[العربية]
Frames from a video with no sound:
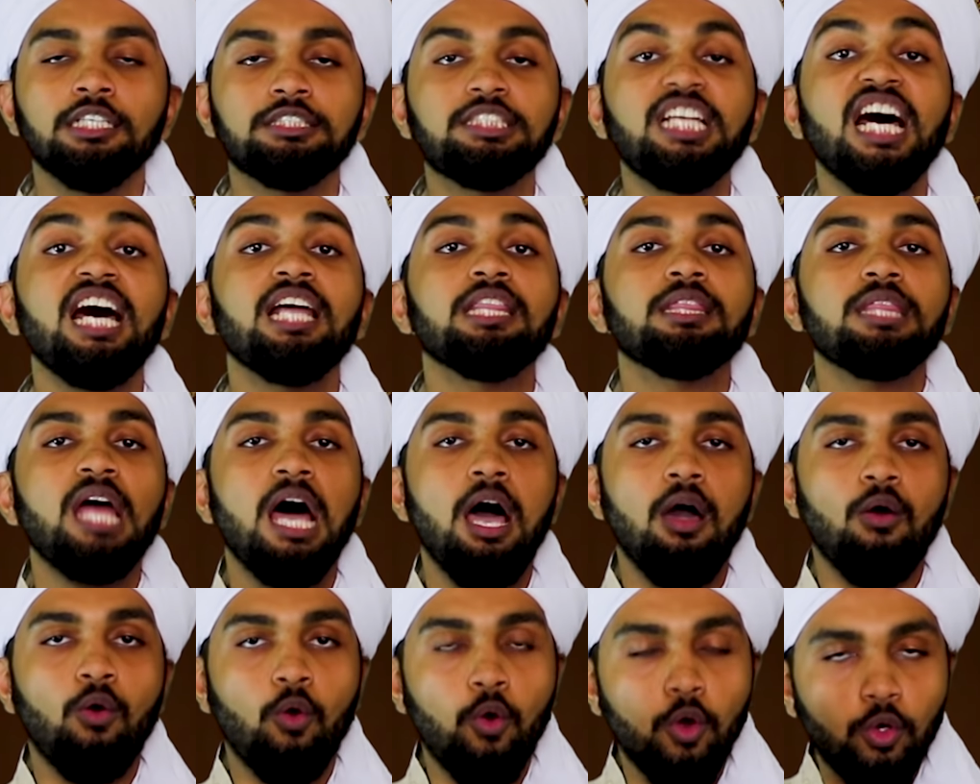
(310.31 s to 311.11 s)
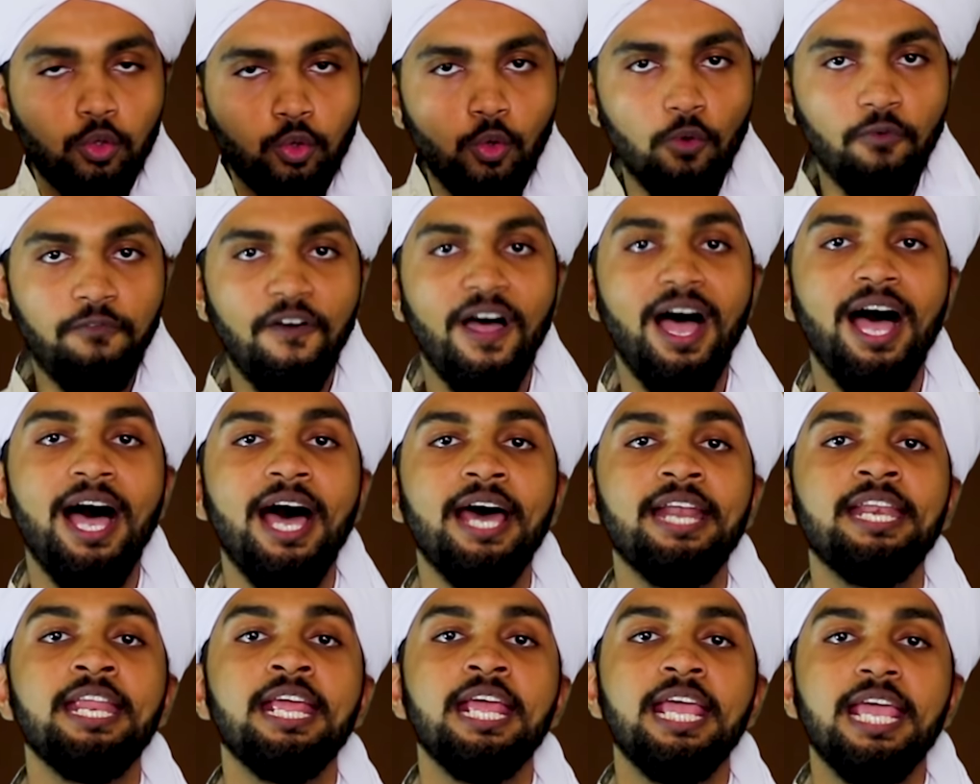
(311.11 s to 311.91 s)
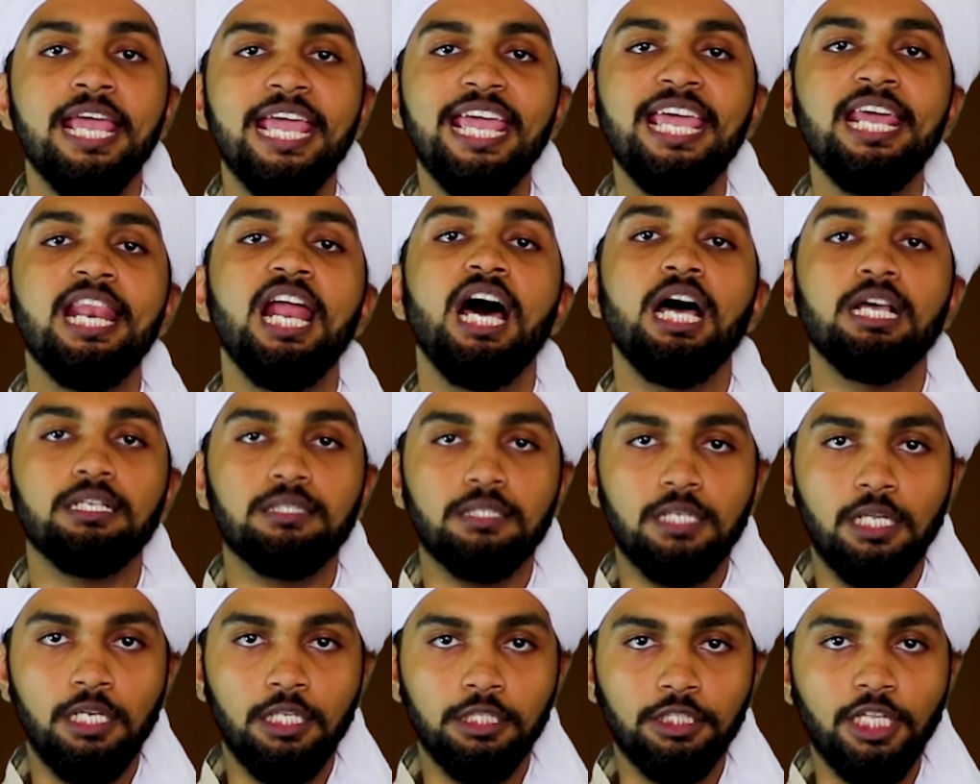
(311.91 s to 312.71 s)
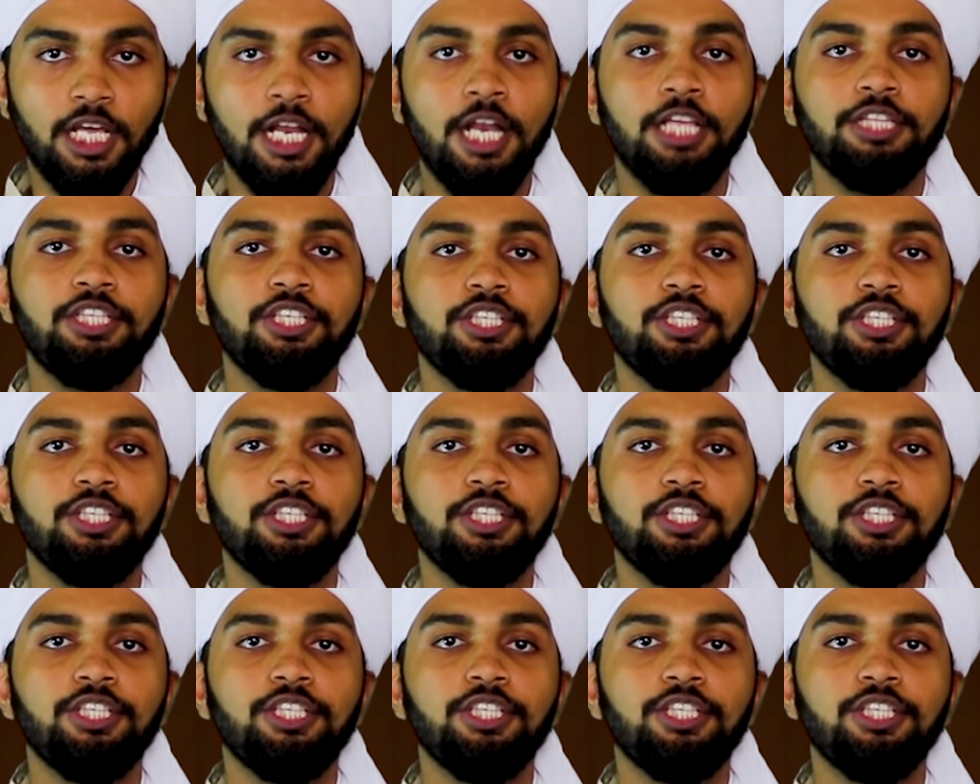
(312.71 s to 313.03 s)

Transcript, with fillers: تخضع كردفان إلى سلطنة